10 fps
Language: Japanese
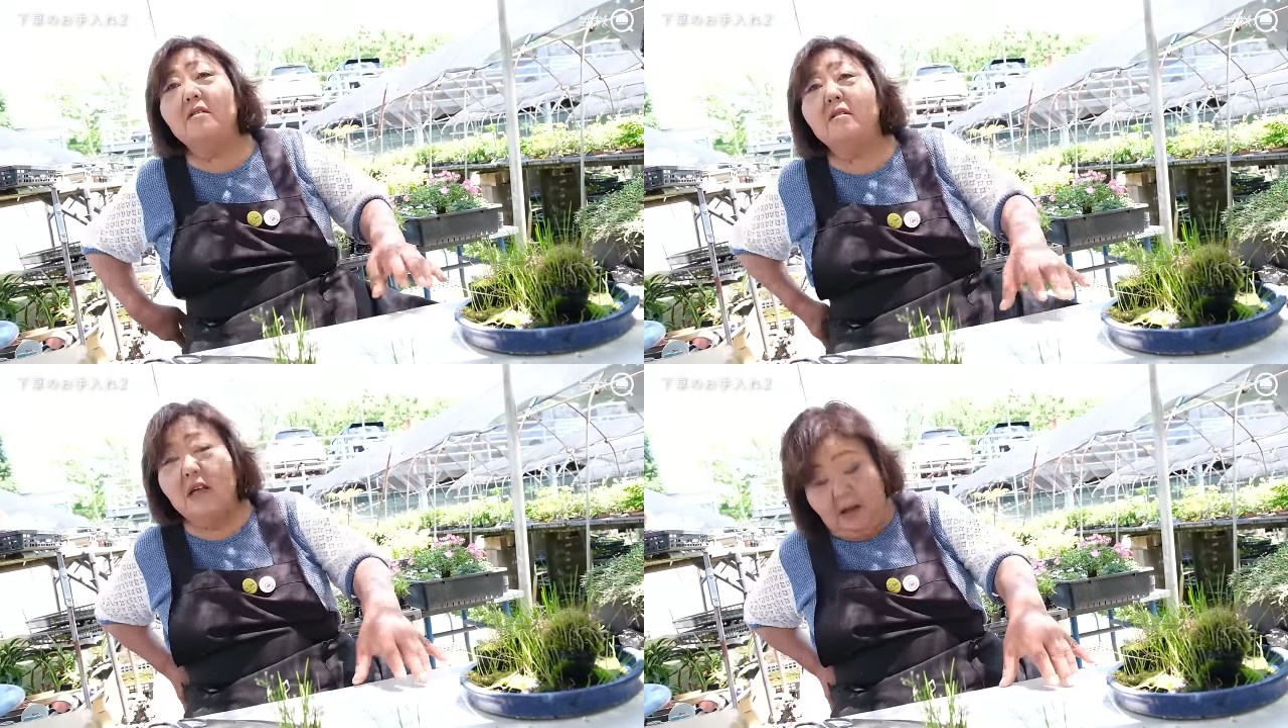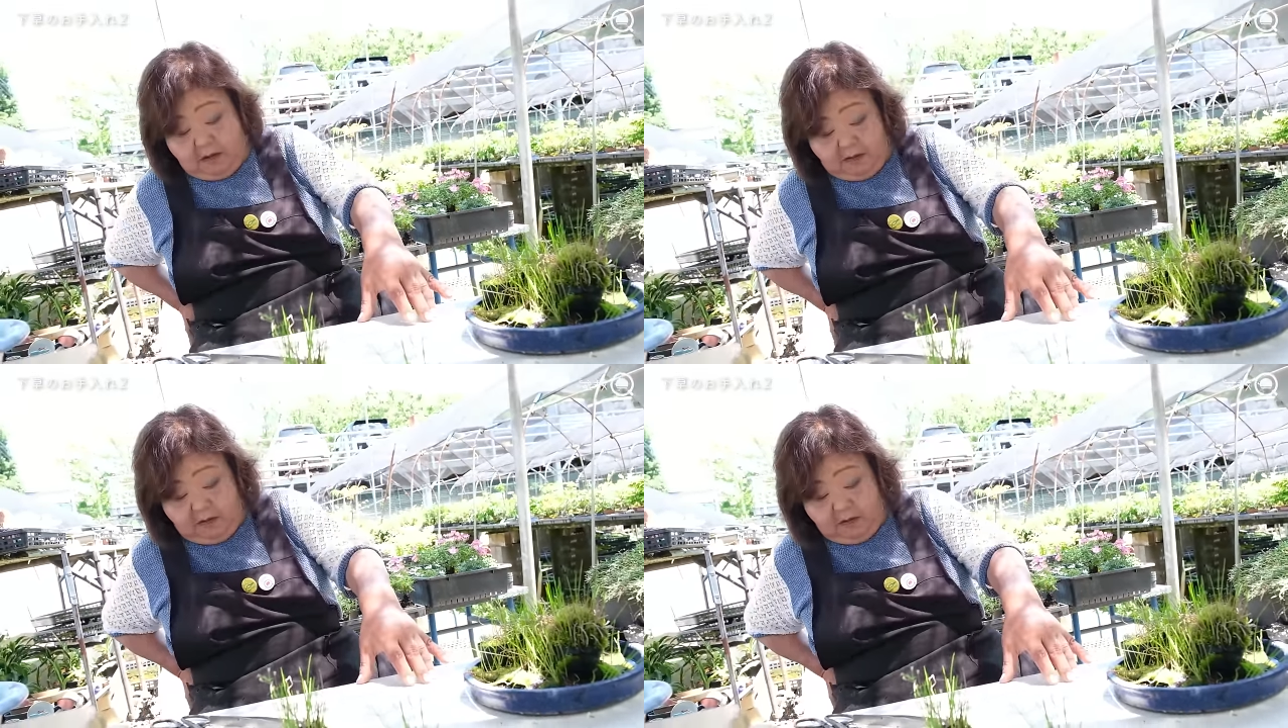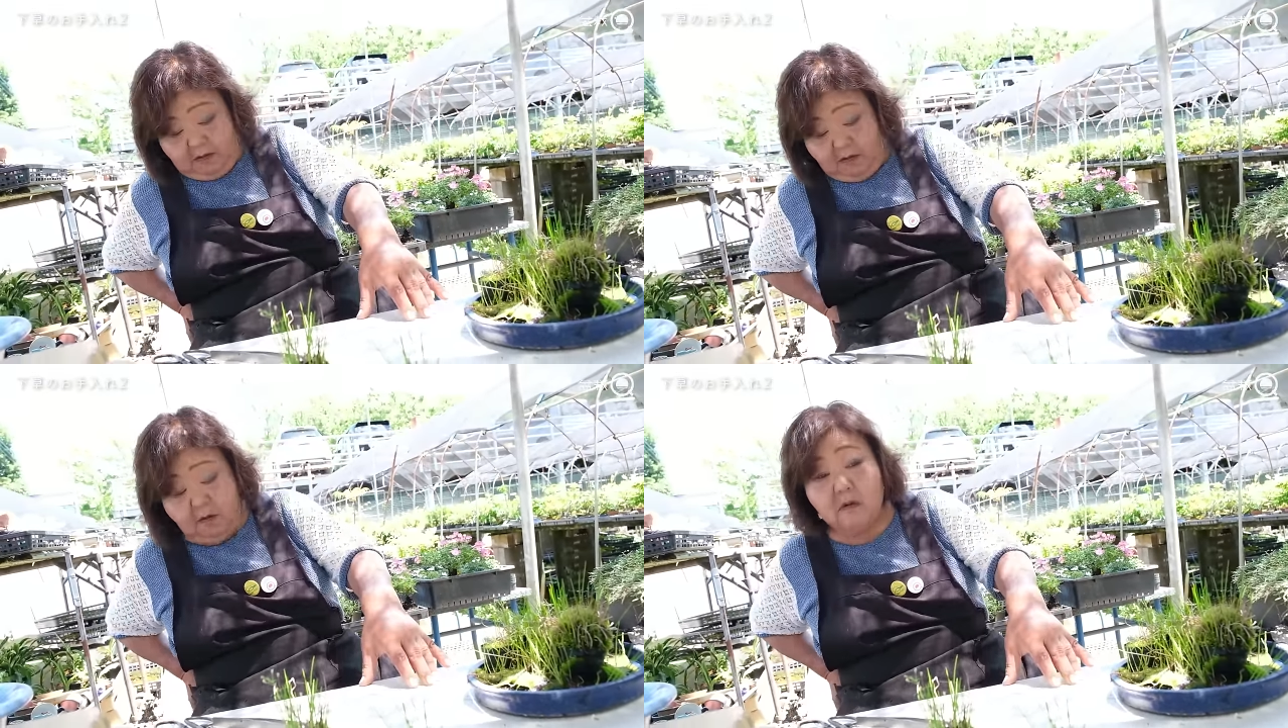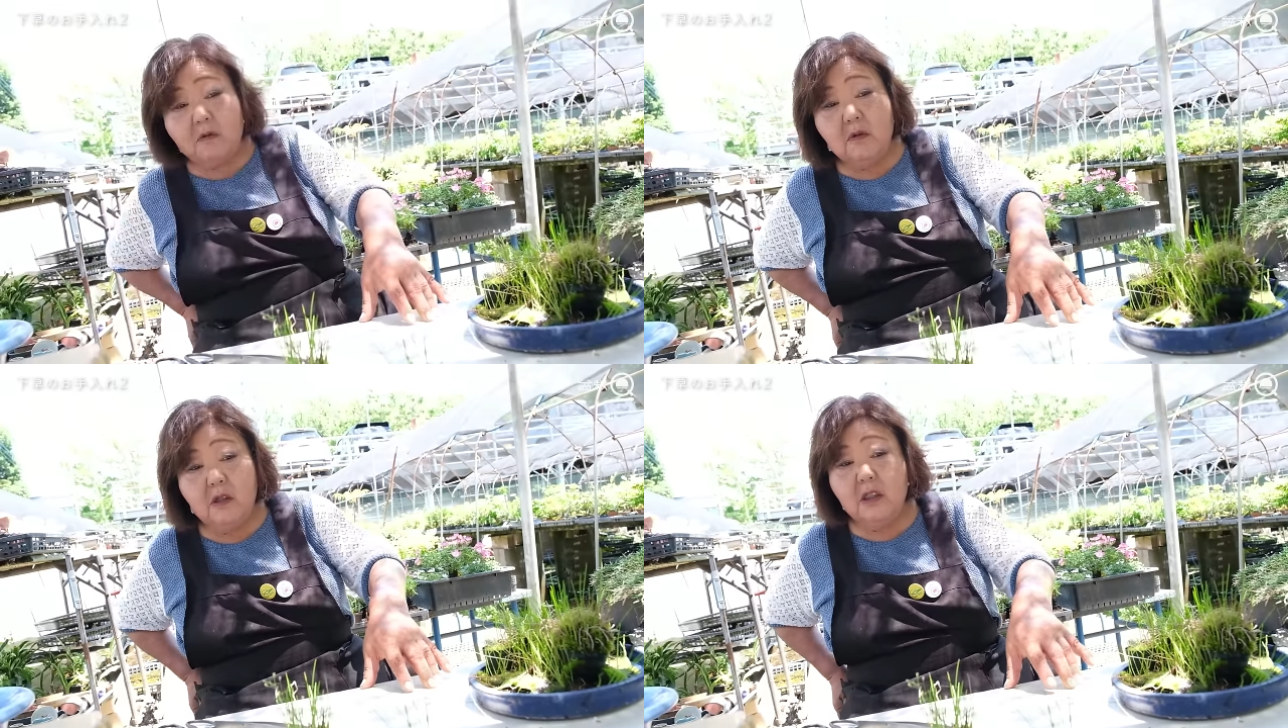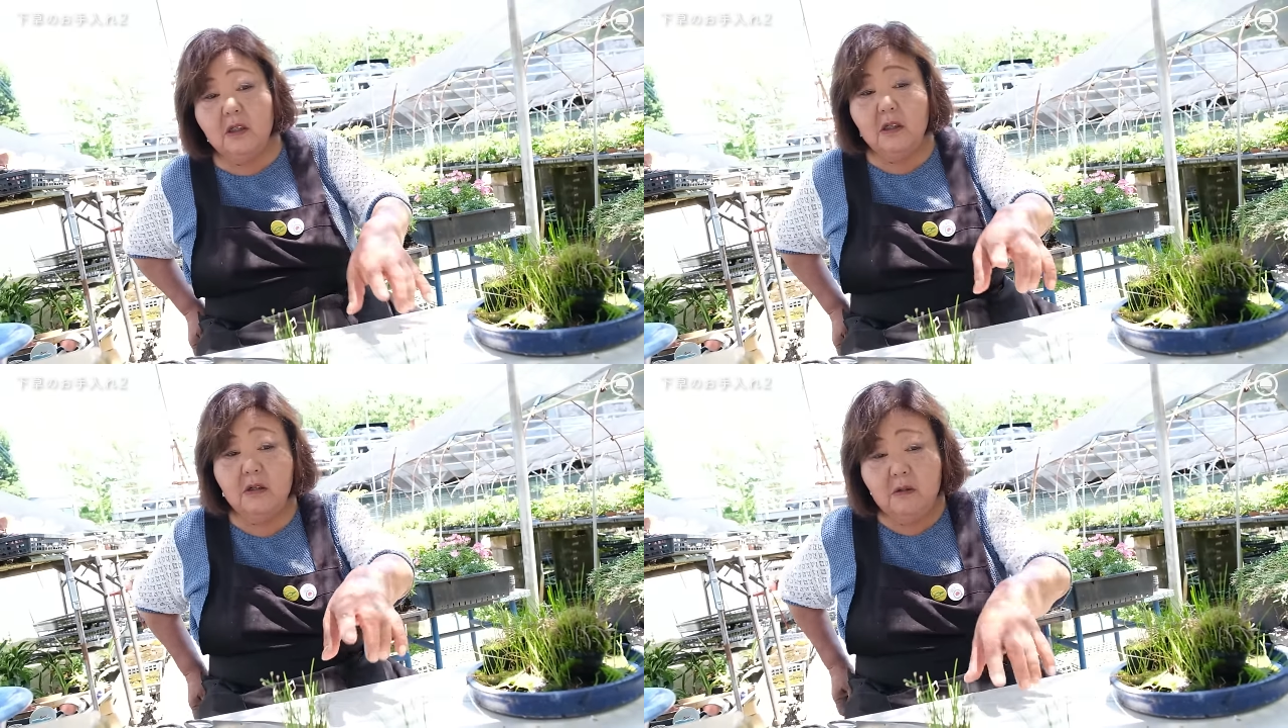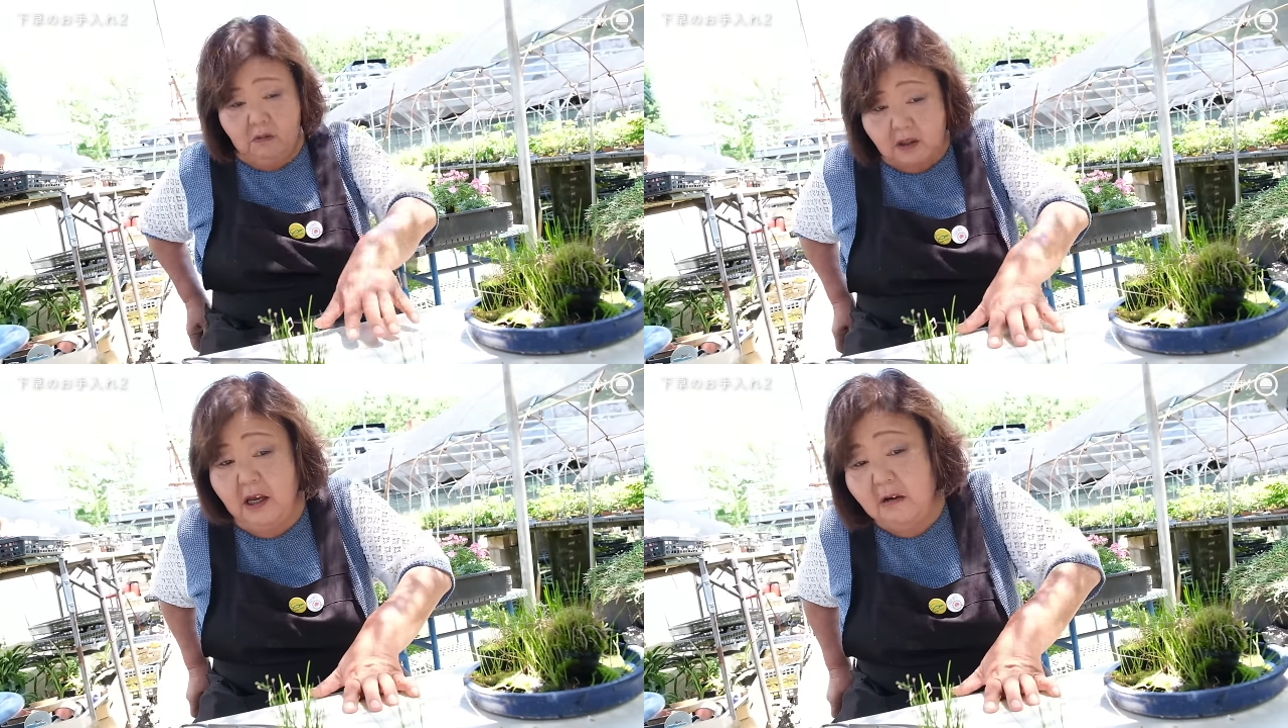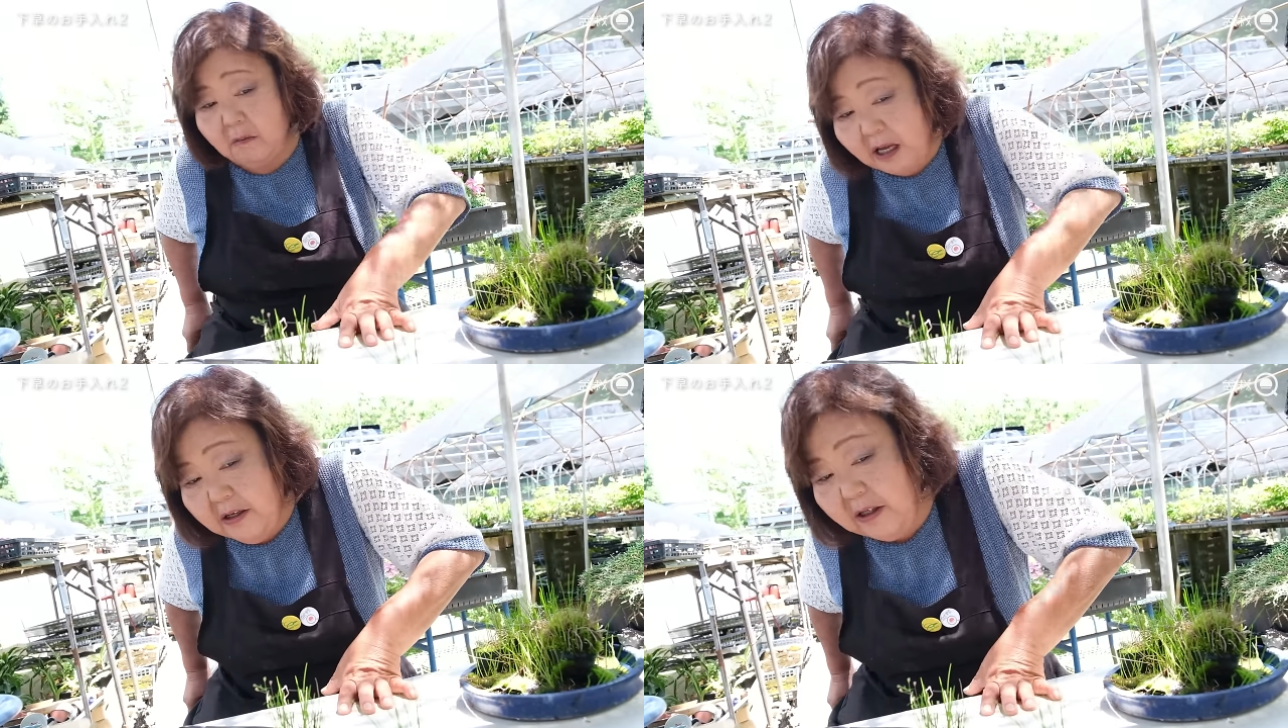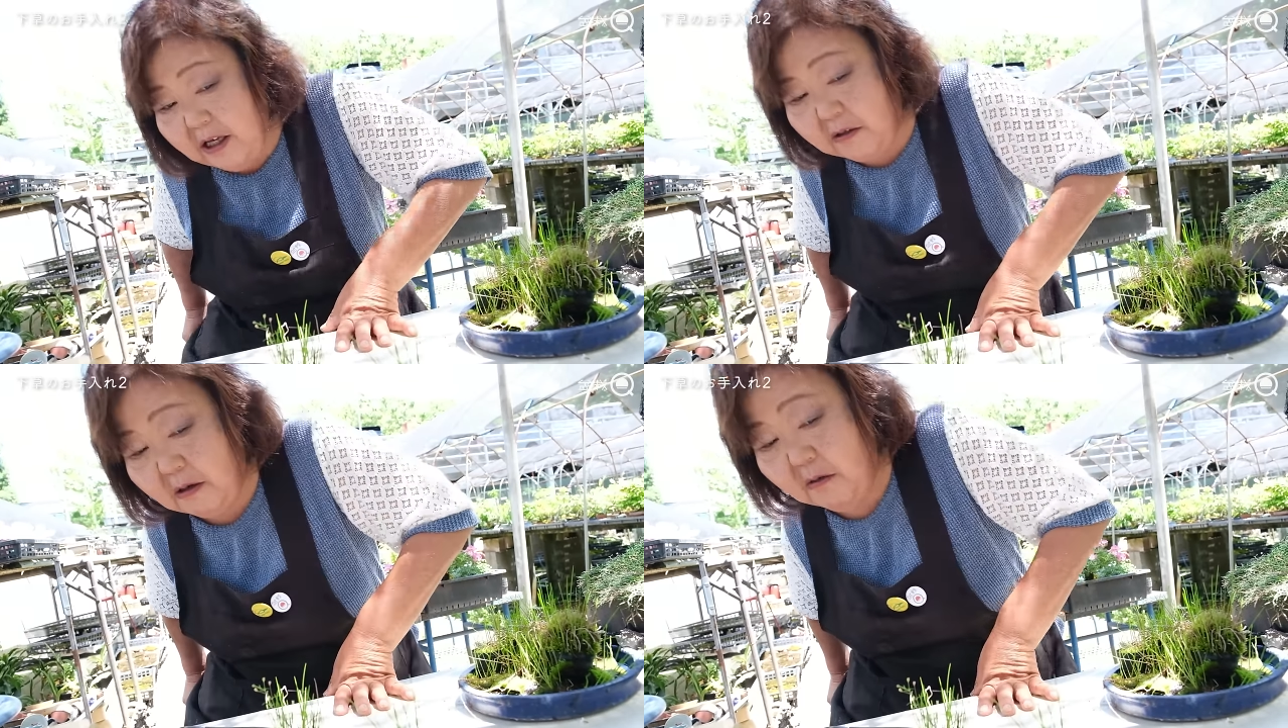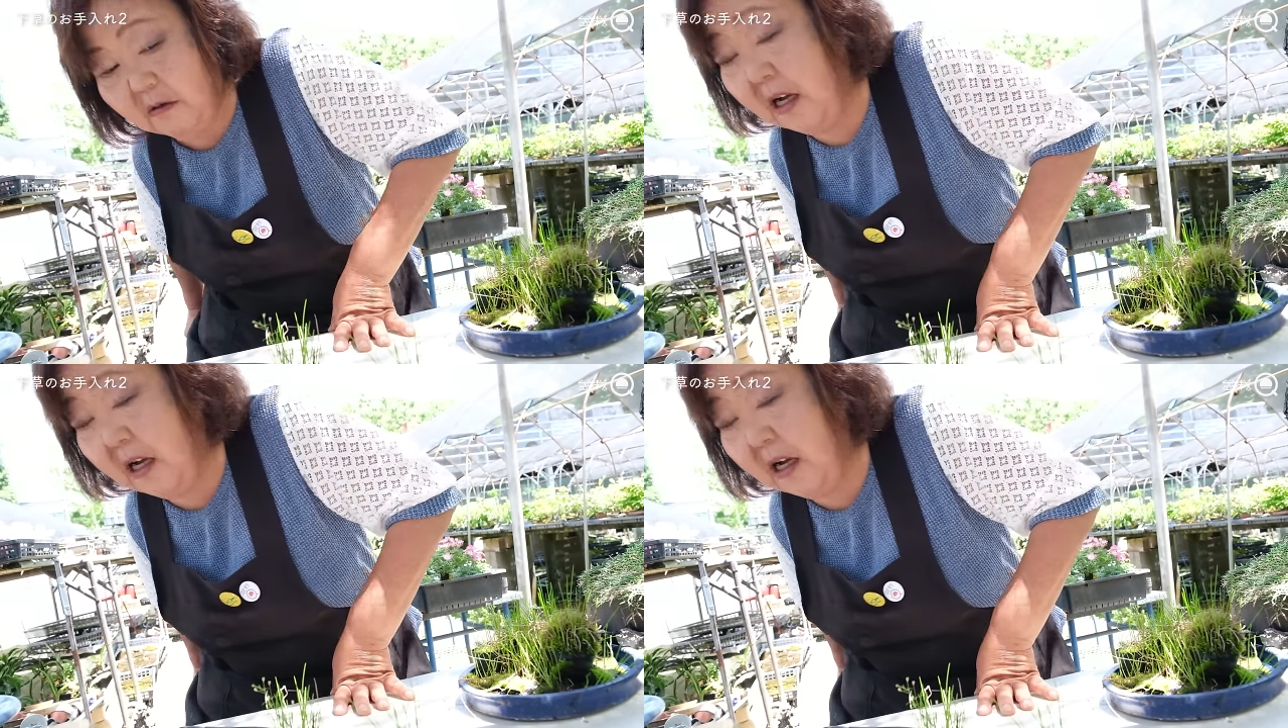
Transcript: すね。3月とか、芽が出る前にやった方